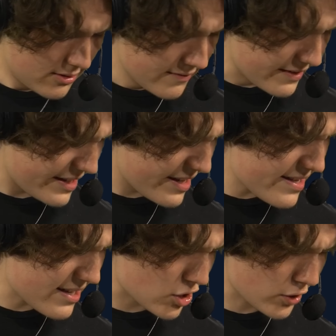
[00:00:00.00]
Was ist
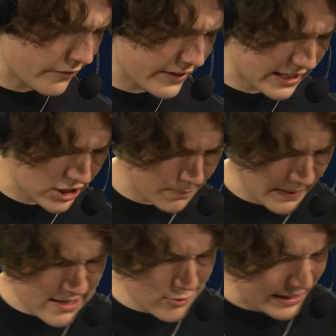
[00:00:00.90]
denn das schon wieder?
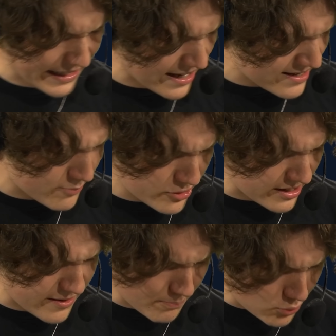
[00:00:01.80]
Spandauer Caster muss
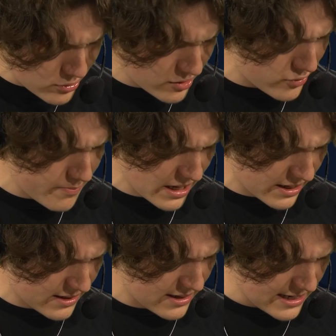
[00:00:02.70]
jetzt einen Poolstream
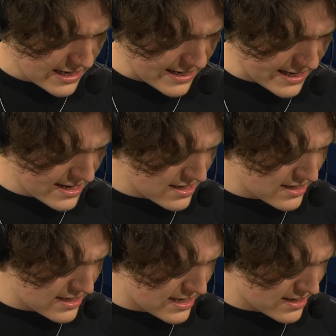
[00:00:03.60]
machen?
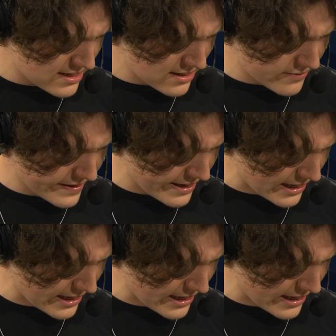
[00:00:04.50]
Nächsten Dienstag, so gegen